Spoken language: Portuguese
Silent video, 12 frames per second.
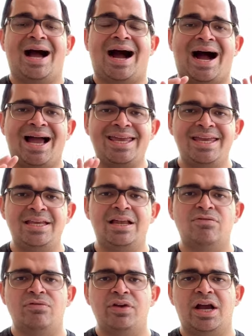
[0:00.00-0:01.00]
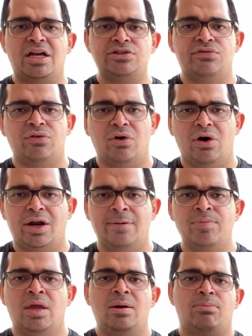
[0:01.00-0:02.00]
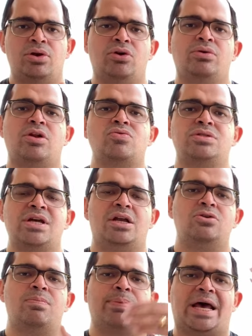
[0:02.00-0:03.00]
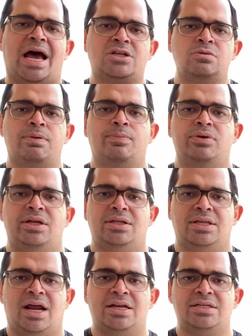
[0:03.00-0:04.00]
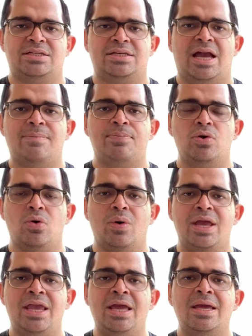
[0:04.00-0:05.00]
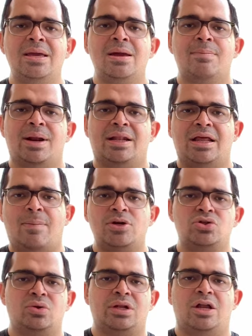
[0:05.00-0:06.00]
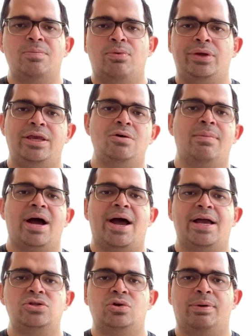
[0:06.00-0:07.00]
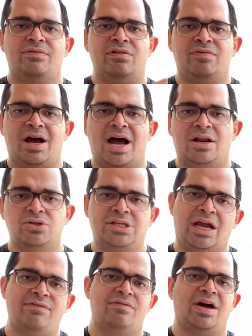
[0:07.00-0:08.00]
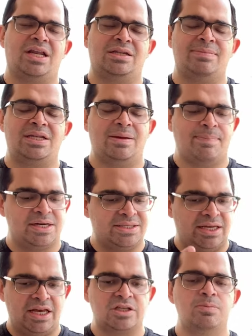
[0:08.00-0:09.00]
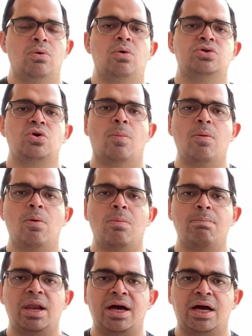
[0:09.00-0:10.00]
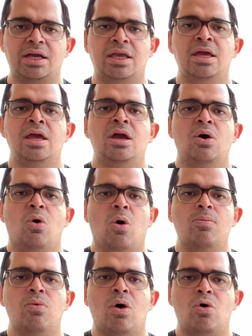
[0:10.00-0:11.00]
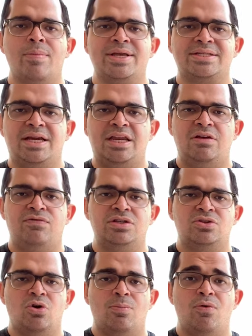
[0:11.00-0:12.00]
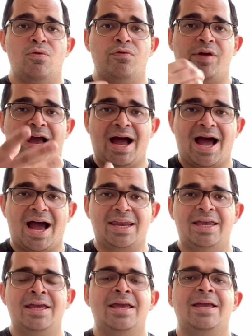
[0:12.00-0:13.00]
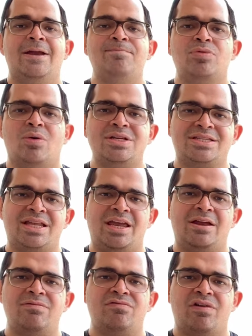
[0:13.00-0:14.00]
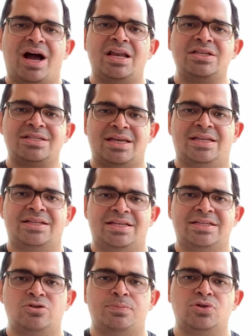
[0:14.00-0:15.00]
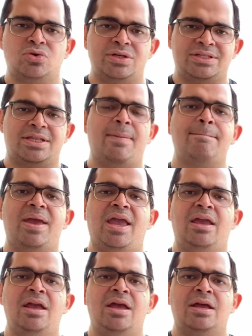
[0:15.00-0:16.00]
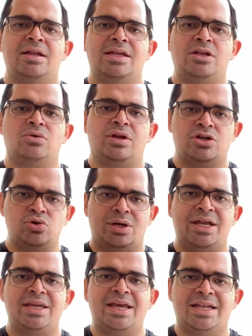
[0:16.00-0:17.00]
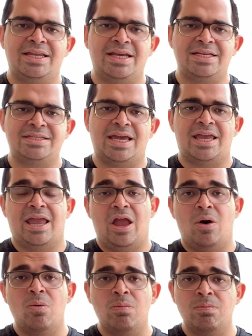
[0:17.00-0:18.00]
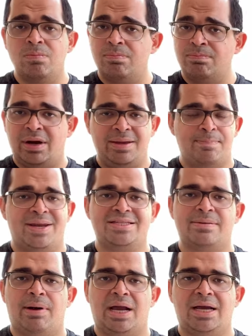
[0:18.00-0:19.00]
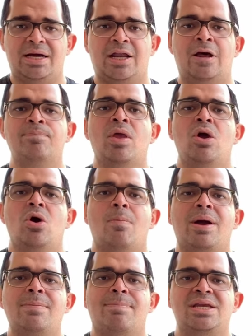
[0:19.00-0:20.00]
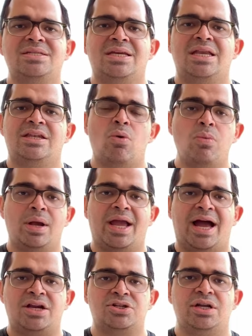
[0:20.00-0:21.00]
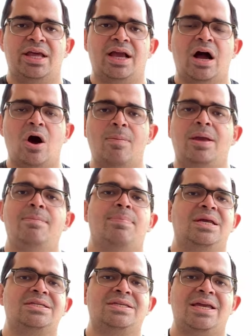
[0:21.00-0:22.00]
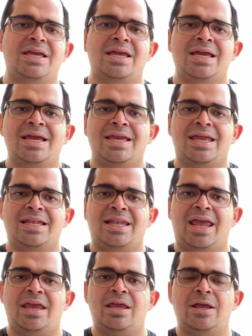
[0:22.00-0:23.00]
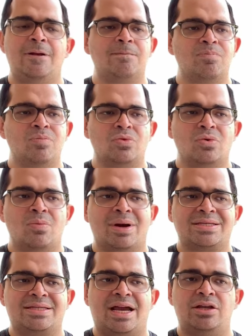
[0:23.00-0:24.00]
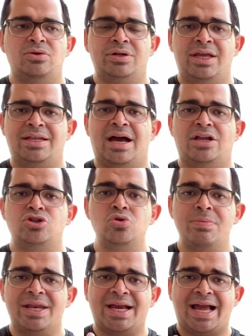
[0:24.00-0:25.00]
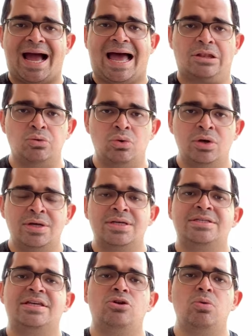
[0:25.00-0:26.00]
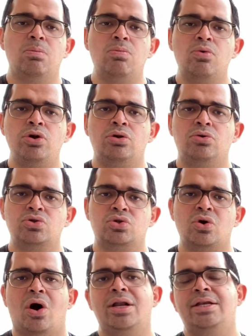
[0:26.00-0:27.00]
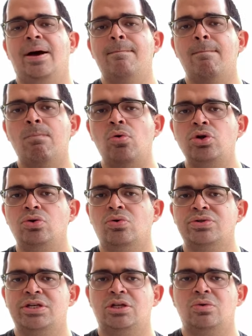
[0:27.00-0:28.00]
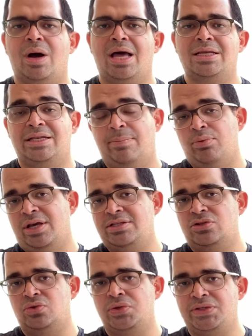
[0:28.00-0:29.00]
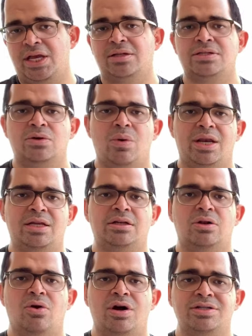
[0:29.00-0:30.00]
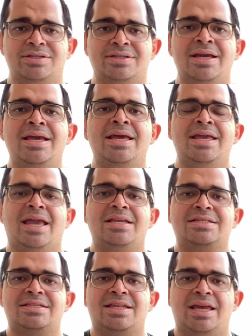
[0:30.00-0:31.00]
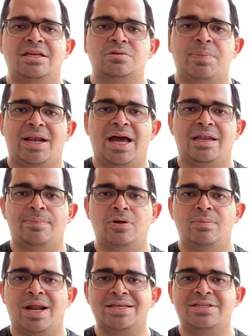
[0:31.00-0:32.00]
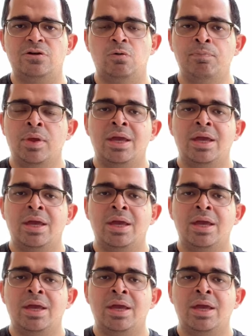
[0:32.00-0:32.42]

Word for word: Ainda vou ficar de fora, porque eu tenho um certo prazo para poder entrar nesse IPO aí para dar uma estudada um pouquinho mais sobre a Vivara. Eu sei que a Vivara também tem parcerias boas, como Montblanc, como algumas grifes, como Ferrari. Então eles têm várias é, dessas opções também dentro da joalheria deles aí. É uma empresa bacana, uma empresa que tem um caixa legal, uma empresa aí que tem uma certa idoneidade no mercado, sendo muito sólida, muito conceituada, até por essas 240 lojas que eles têm espalhada pelo Brasil.